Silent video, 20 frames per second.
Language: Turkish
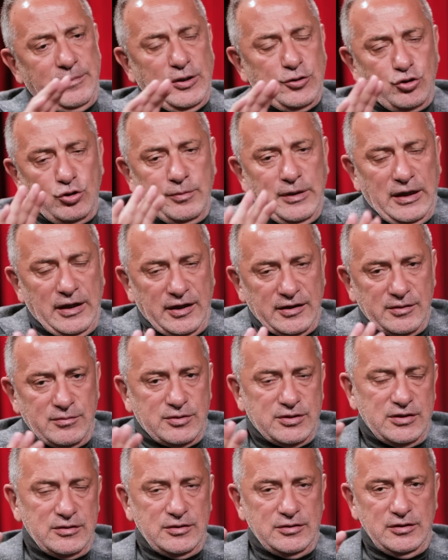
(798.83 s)
Bey şunu merak ediyorum.
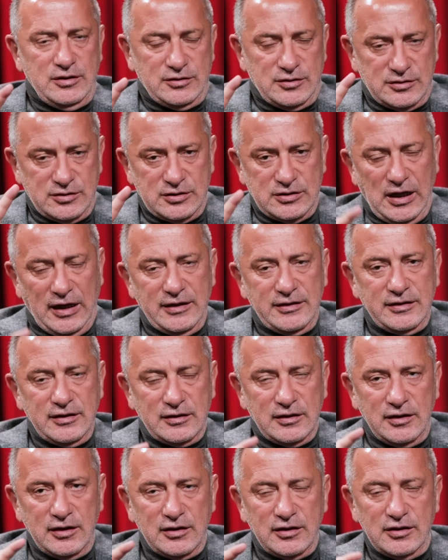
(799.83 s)
Şimdi
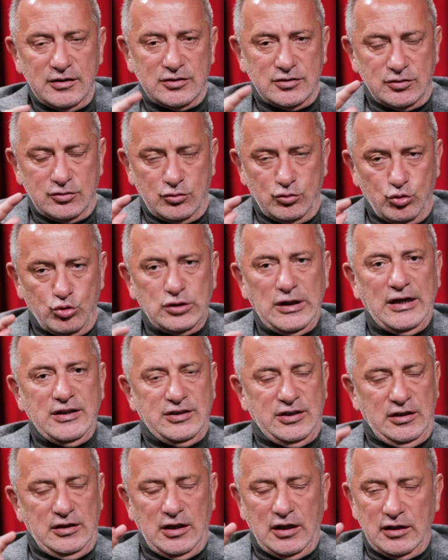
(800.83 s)
saydıklarınız güzel
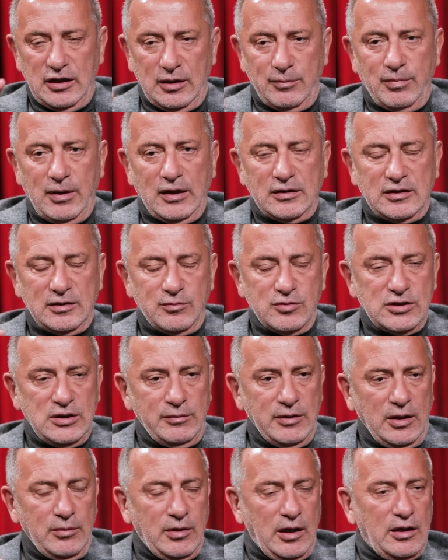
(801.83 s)
şeyler yani baktığımız
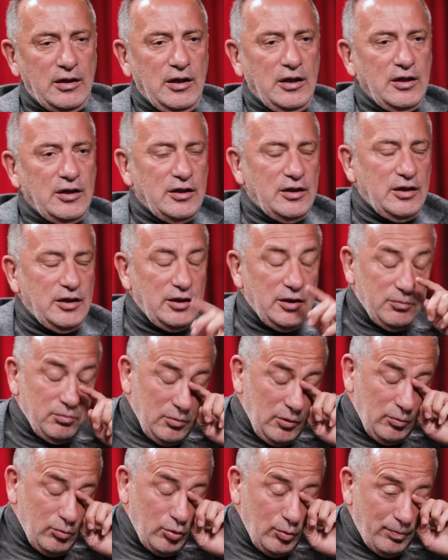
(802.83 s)
zaman ama e,
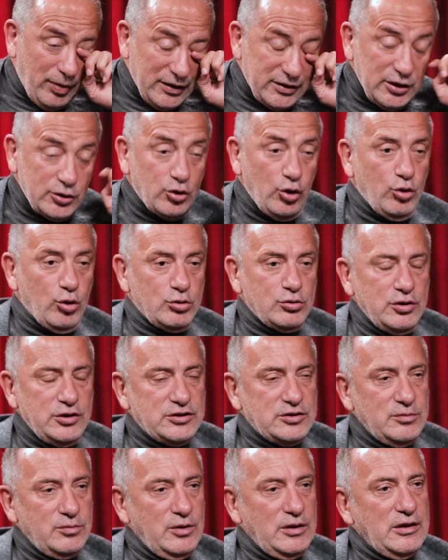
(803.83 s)
bu Bakırköy olduğu
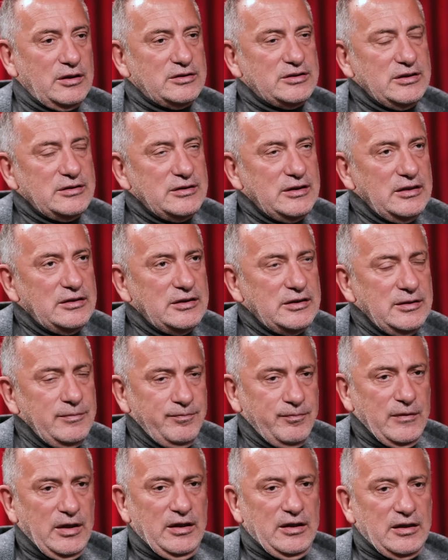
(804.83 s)
için böyle şey, ne diyeyim
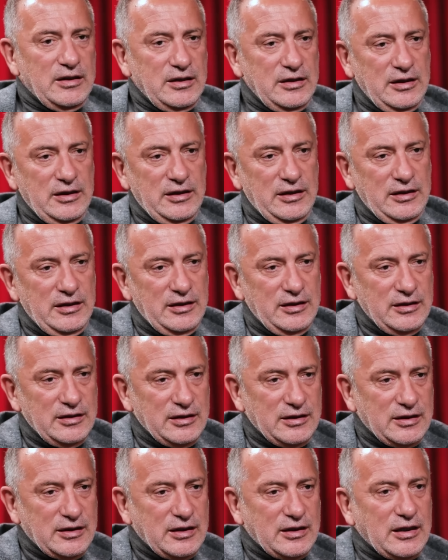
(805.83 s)
e,
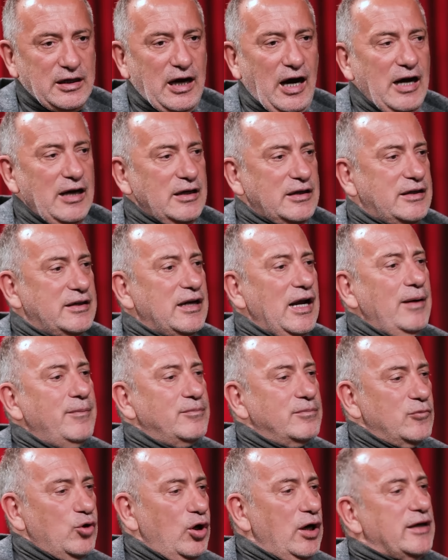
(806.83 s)
kay,
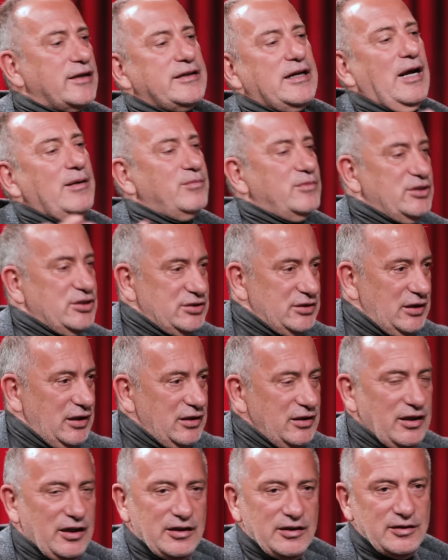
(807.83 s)
krem döne krem işler
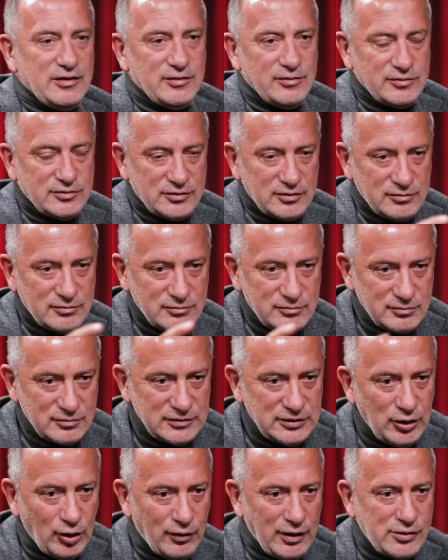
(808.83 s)
yani işte
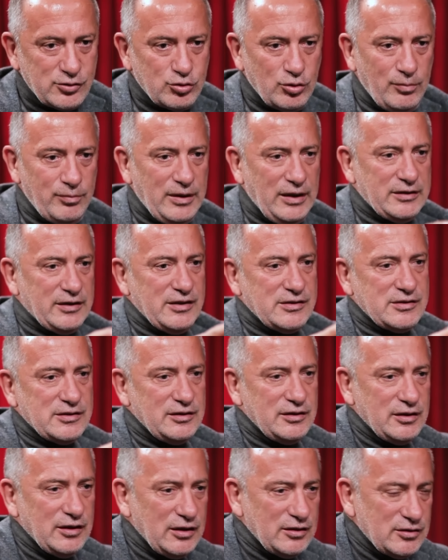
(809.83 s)
inovasyon
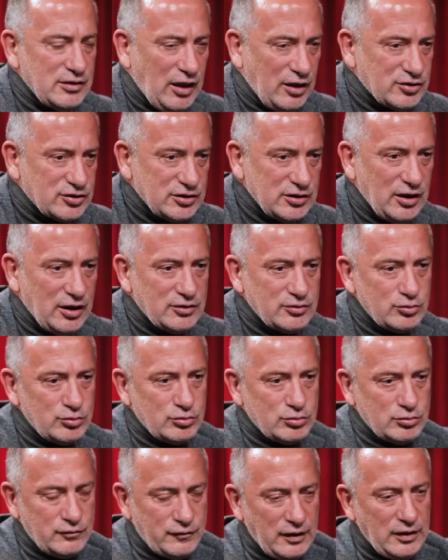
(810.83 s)
merkezi, yaşlılar
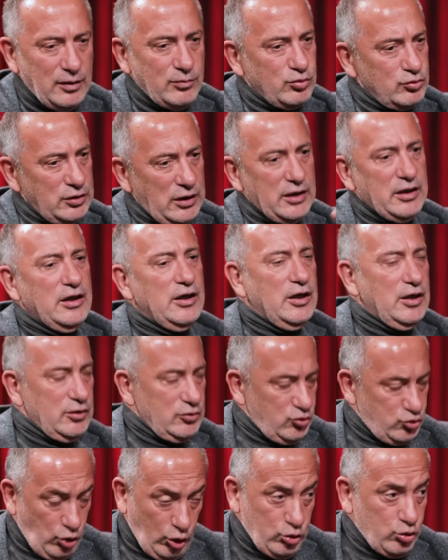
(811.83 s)
yurdu falan bunlar
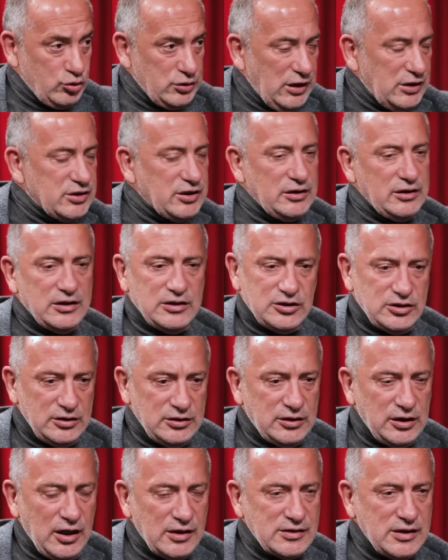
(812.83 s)
çok güzel şeyler. Hiç
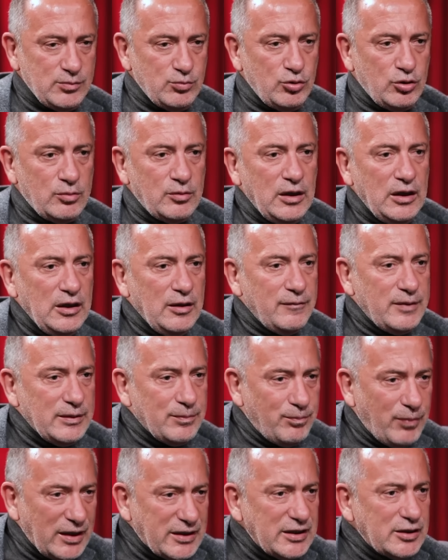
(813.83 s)
itiraz etmiyorum.
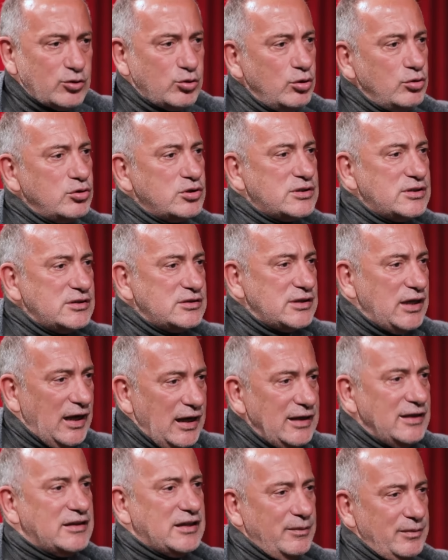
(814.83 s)
Peki Bakırköy'ün sizce
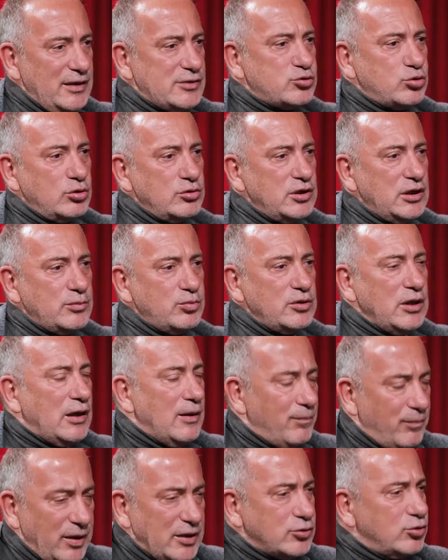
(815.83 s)
en temel sorunları bunu
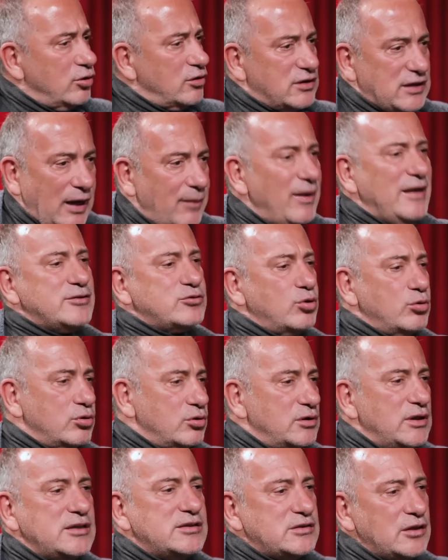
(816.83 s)
Bakırköy'ün temel
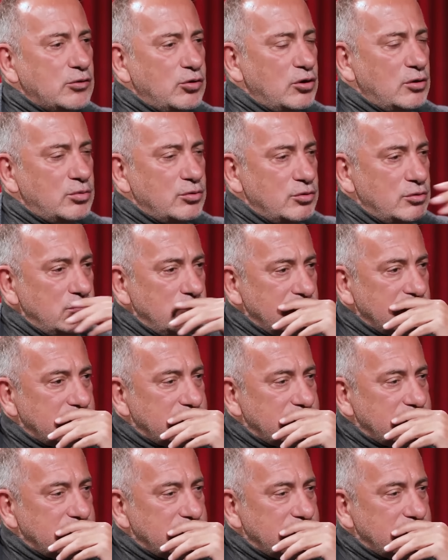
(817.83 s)
sorunu ne size göre bugün?